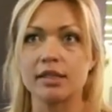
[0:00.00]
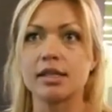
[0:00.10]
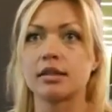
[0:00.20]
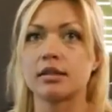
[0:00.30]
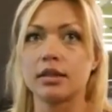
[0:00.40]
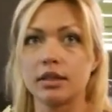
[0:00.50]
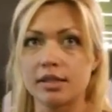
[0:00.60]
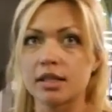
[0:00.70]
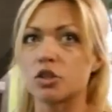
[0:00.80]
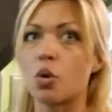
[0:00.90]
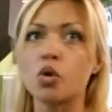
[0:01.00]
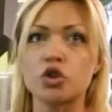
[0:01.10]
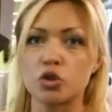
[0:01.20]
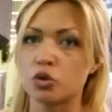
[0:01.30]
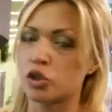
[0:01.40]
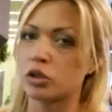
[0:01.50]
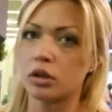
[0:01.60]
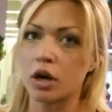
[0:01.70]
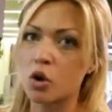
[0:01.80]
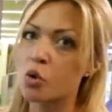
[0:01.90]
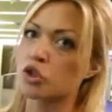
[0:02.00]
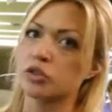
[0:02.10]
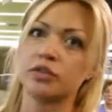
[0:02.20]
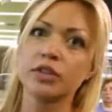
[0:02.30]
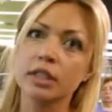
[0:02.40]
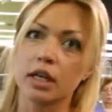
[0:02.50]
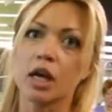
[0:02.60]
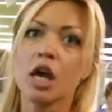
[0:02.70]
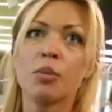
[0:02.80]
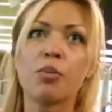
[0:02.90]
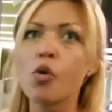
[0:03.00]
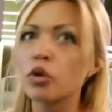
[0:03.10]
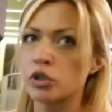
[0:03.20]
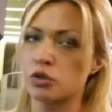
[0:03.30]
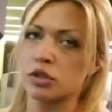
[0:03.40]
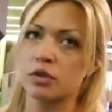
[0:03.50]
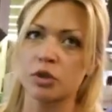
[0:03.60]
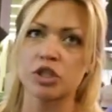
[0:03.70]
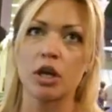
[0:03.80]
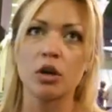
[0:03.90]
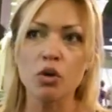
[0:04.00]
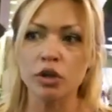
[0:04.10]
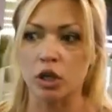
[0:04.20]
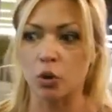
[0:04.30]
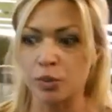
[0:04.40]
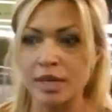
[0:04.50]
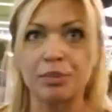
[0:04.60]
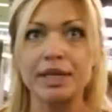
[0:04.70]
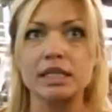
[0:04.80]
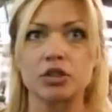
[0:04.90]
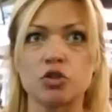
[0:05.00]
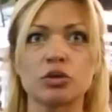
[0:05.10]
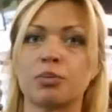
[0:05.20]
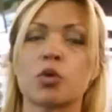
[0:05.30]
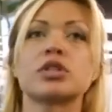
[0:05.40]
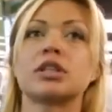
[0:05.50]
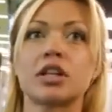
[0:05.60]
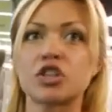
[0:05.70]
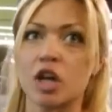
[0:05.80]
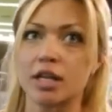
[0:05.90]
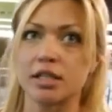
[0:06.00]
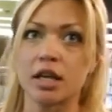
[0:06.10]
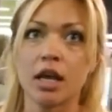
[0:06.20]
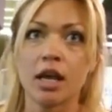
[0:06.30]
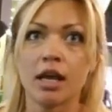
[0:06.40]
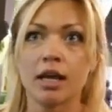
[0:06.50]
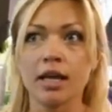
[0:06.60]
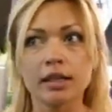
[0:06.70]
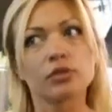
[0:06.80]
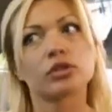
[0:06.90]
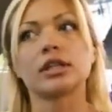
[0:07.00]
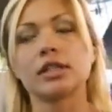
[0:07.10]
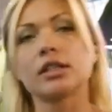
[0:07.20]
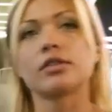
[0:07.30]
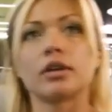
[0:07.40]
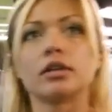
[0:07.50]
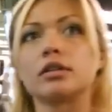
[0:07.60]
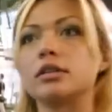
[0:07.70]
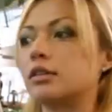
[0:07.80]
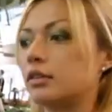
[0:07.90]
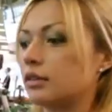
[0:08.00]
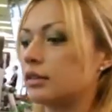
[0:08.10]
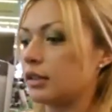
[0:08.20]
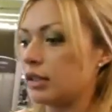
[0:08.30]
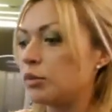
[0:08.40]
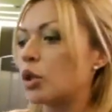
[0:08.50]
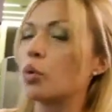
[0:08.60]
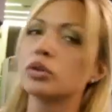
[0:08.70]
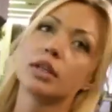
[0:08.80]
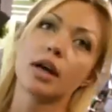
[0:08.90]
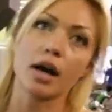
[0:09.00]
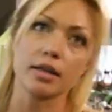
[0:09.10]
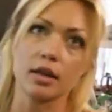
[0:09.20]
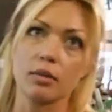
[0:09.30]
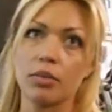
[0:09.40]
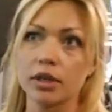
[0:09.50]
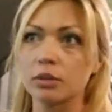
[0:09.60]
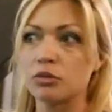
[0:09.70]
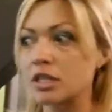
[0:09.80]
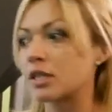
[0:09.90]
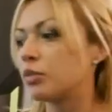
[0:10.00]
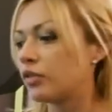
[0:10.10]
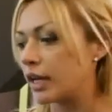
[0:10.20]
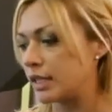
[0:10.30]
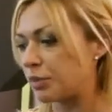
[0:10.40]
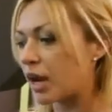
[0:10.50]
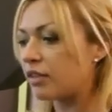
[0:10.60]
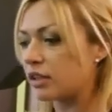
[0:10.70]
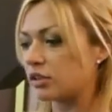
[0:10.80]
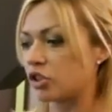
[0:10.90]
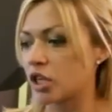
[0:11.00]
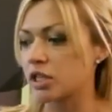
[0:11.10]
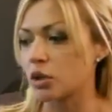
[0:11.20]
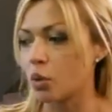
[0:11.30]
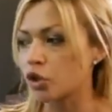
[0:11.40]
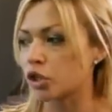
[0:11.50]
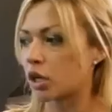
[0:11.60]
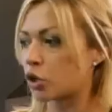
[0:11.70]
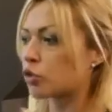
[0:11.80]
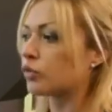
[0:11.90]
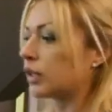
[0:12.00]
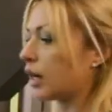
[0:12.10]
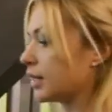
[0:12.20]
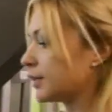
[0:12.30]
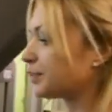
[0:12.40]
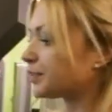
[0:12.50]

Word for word: и, де, и делать очень-очень хороший выдох, полностью освобождая легкие, у меня пресс начнет просто дрожать. Это вот от этого, э, именно от дыхания. Поэтому не забывайте правильно дышать и очень хорошо выдыхать.